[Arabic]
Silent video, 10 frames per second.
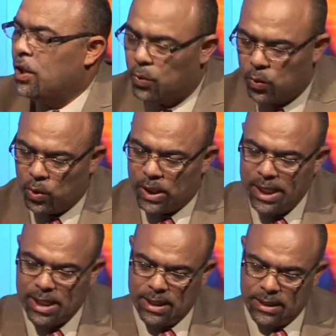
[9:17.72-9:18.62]

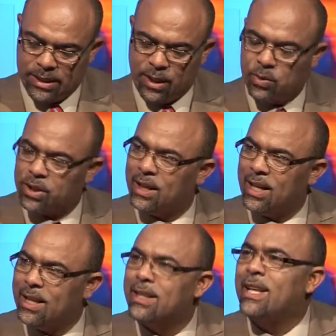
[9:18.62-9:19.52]
وهي زوجتي
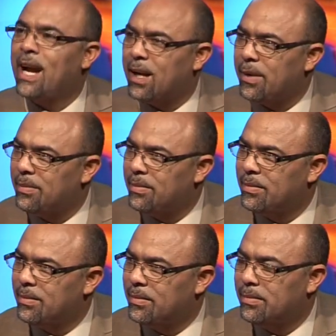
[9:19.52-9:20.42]
الآن تعلم
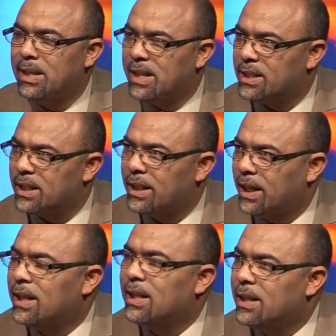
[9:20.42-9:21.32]
نعم. من هي صغيرة
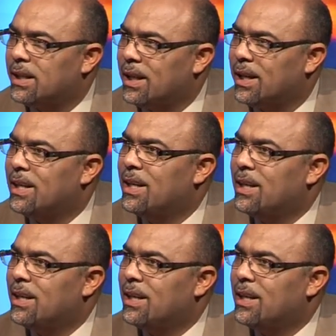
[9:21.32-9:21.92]
اللي هي